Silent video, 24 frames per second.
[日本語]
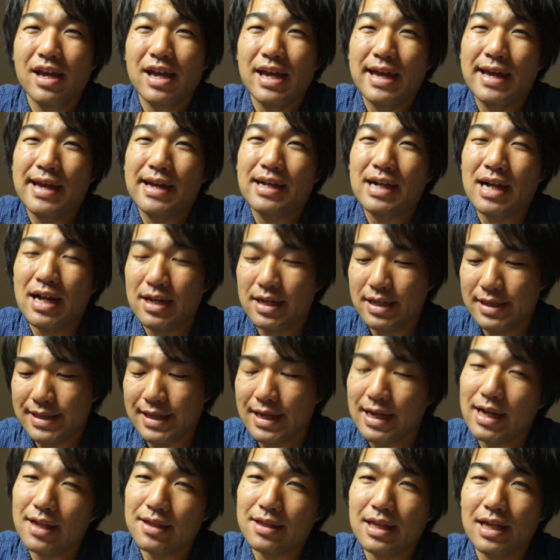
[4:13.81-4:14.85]
えー、管理
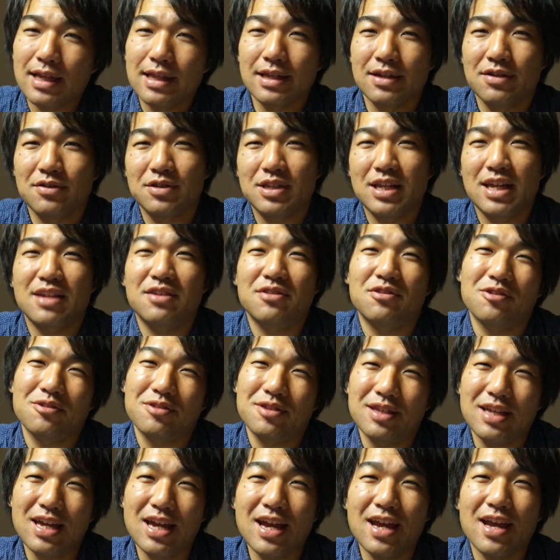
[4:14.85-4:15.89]
者がチャンネルをセット
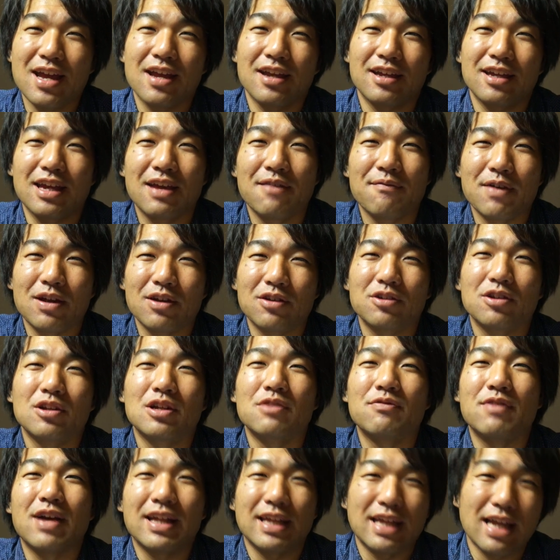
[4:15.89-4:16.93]
して、現場の人
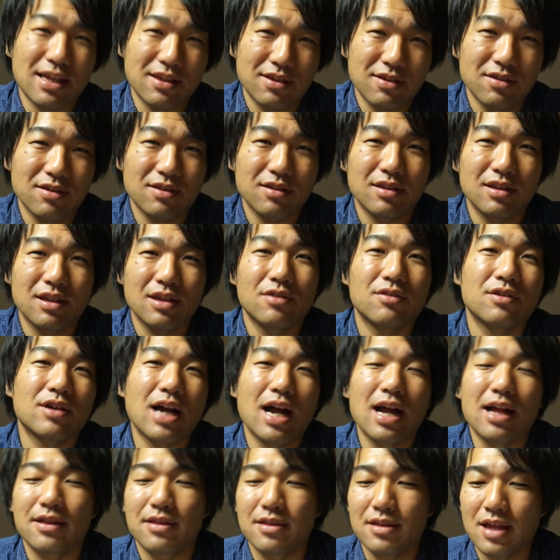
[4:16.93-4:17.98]
に渡すっていう
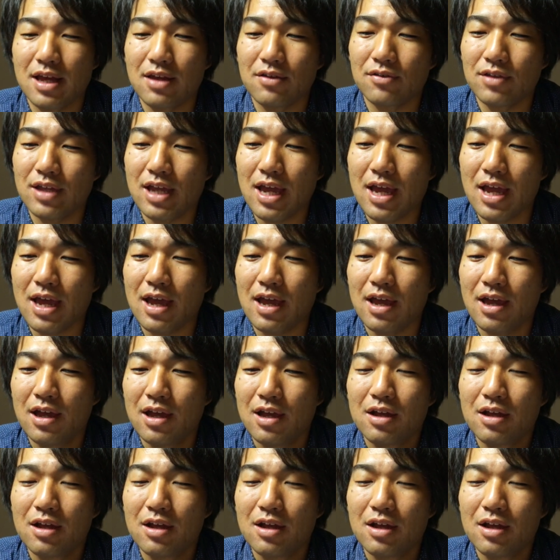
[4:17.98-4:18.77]
感じなので、